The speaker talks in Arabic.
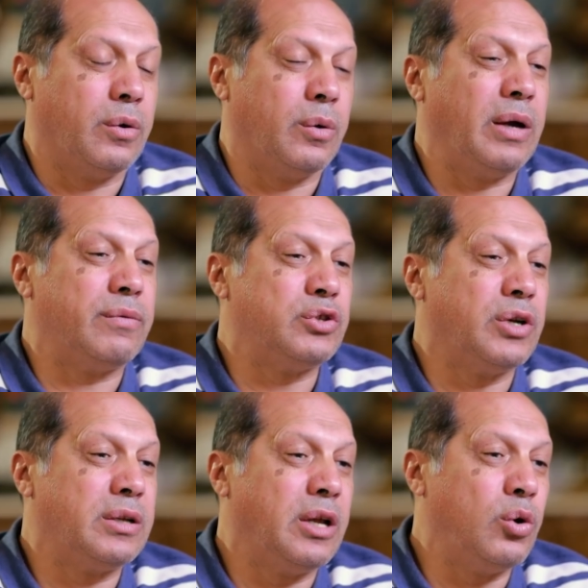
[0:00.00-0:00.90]
واحد في
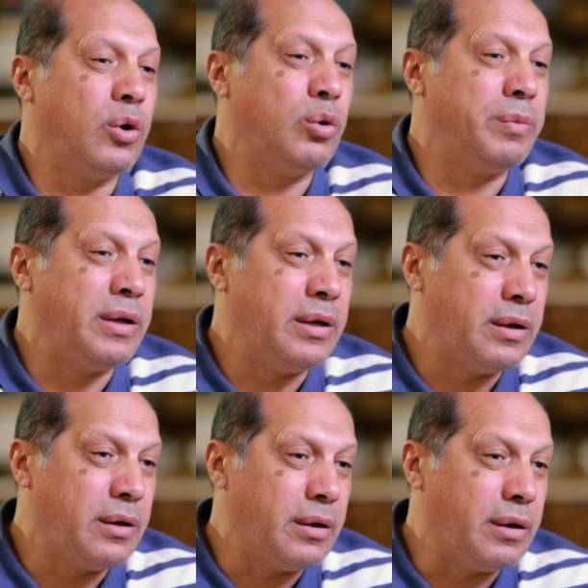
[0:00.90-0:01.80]
الشهر ده اللي هو يوم
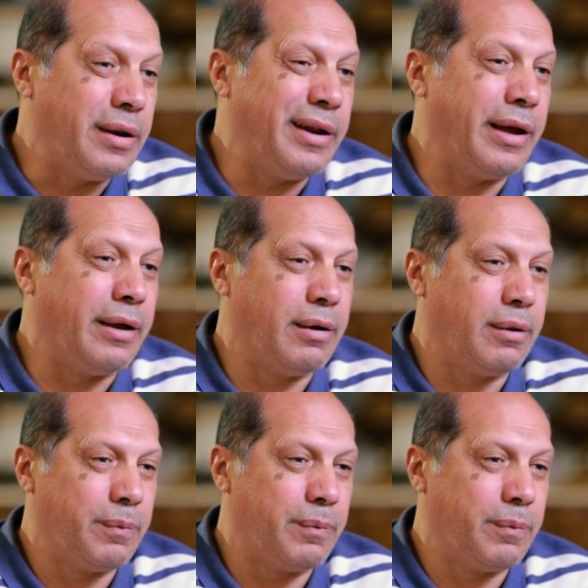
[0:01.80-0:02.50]
الايه النهائي